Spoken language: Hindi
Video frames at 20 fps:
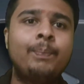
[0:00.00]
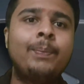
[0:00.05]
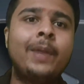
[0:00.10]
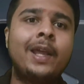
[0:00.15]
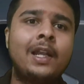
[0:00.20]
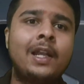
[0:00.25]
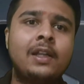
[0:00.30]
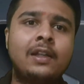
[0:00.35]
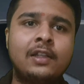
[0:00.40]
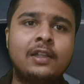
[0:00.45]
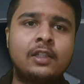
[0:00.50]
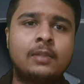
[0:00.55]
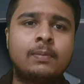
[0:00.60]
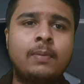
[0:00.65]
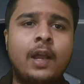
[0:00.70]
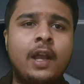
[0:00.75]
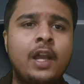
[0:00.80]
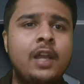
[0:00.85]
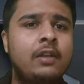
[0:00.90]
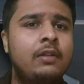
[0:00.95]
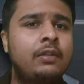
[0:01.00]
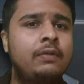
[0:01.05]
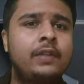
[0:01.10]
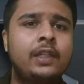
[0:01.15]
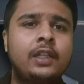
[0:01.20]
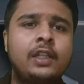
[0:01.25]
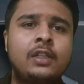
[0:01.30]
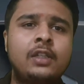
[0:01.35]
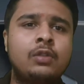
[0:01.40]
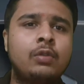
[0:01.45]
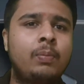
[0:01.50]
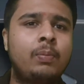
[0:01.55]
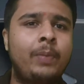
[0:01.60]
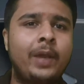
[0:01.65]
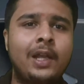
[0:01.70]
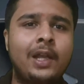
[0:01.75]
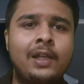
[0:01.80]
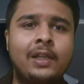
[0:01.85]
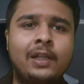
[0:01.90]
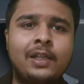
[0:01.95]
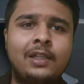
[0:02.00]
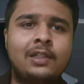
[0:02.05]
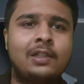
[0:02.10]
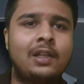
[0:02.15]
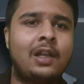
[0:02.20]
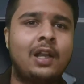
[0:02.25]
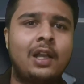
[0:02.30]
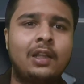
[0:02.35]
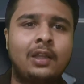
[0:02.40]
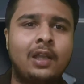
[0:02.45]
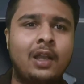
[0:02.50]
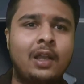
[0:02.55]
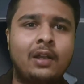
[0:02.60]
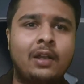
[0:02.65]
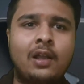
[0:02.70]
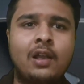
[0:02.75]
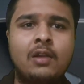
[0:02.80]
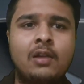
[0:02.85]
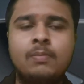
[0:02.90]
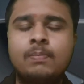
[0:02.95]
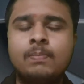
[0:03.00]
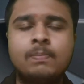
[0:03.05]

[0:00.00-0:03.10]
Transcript: पेनल्टीज़ भाई स्विगी जो पेनल्टीज़ लगाता है ना